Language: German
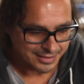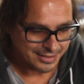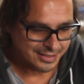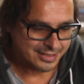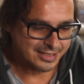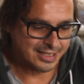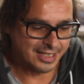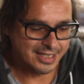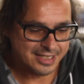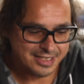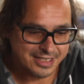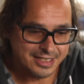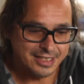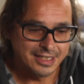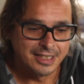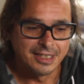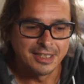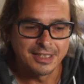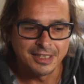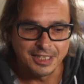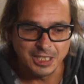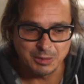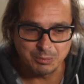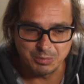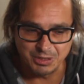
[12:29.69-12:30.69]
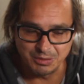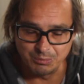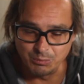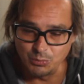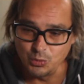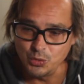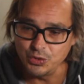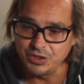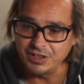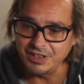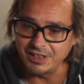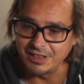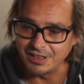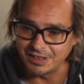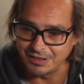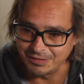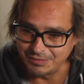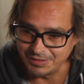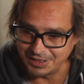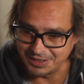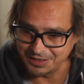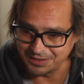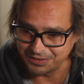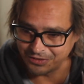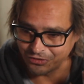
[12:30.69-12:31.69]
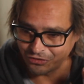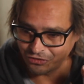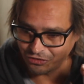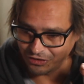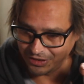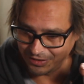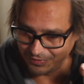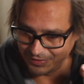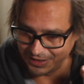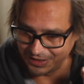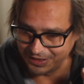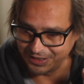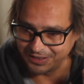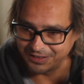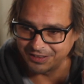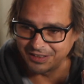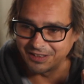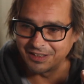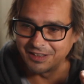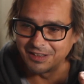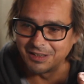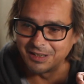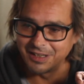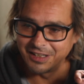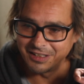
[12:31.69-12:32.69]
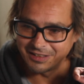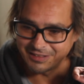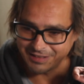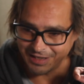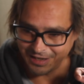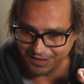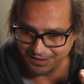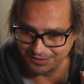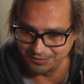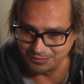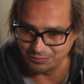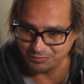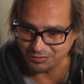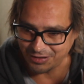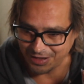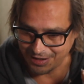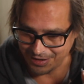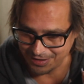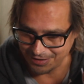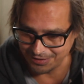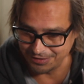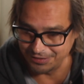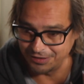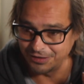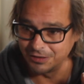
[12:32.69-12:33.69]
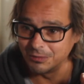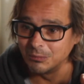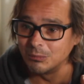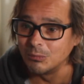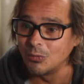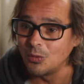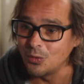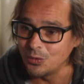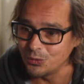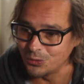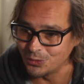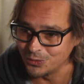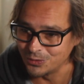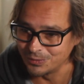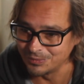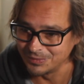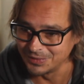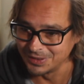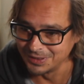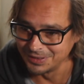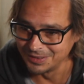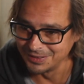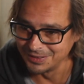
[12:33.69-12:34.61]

Das heißt, ich bin mutiger, wenn ich, das, wenn ich die Gitarren fahre in Mono.